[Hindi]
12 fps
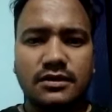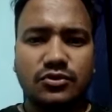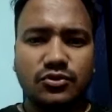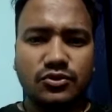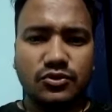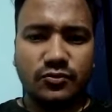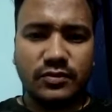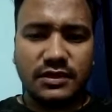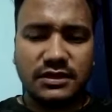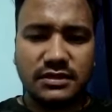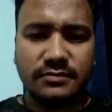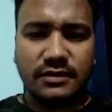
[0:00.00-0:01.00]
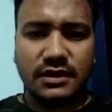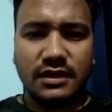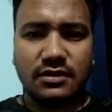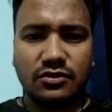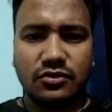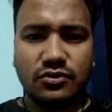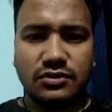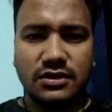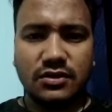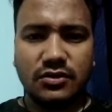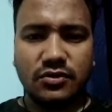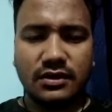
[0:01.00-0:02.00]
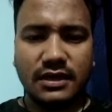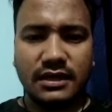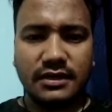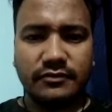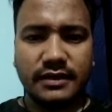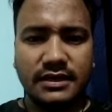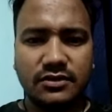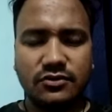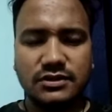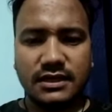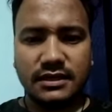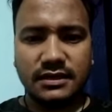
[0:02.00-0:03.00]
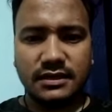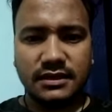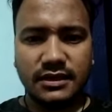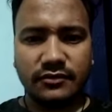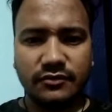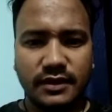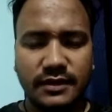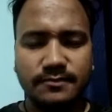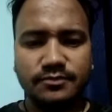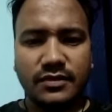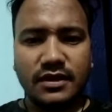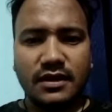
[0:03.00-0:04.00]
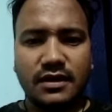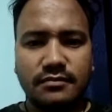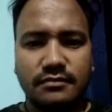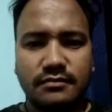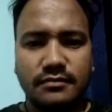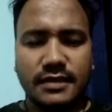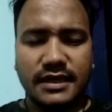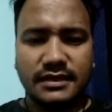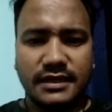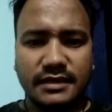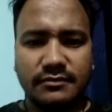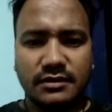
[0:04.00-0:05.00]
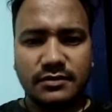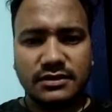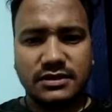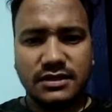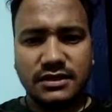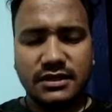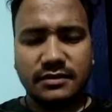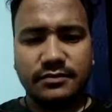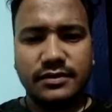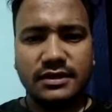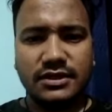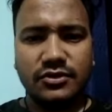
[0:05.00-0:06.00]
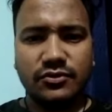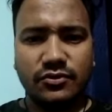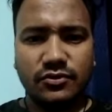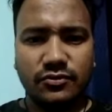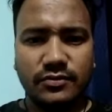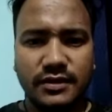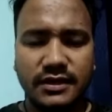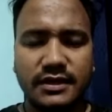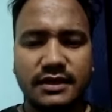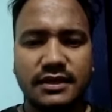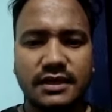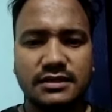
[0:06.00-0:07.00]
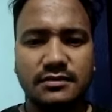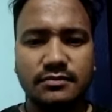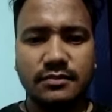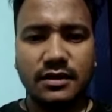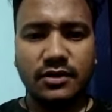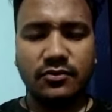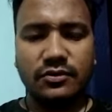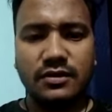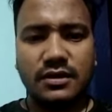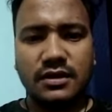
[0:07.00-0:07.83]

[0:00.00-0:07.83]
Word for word: दोषियों पर इसी प्रकार कठोर से कठोर कार्यवाही को जारी रखते हुए हम मेहनत के बल पर चयनित अभ्यर्थियों को भी यथासंभव